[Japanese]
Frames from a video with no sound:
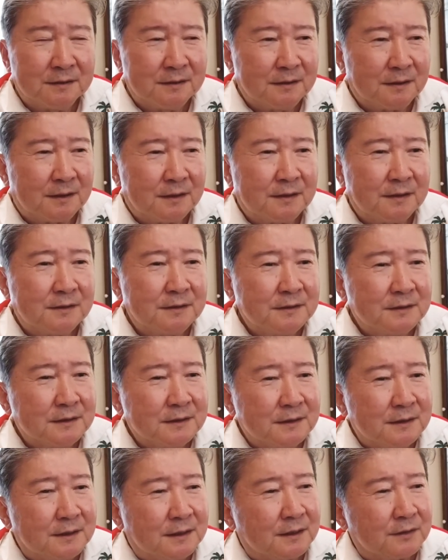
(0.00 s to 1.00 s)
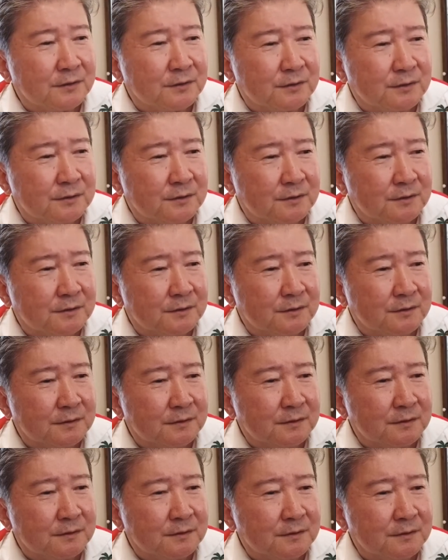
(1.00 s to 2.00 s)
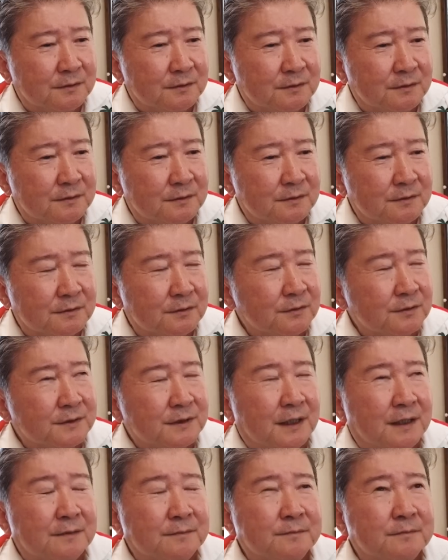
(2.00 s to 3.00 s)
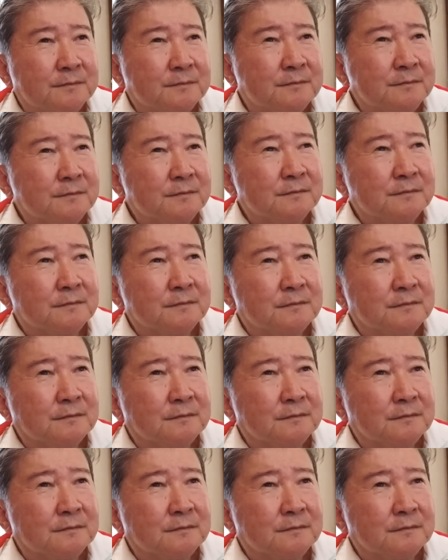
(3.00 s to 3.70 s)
だからそのさ、こ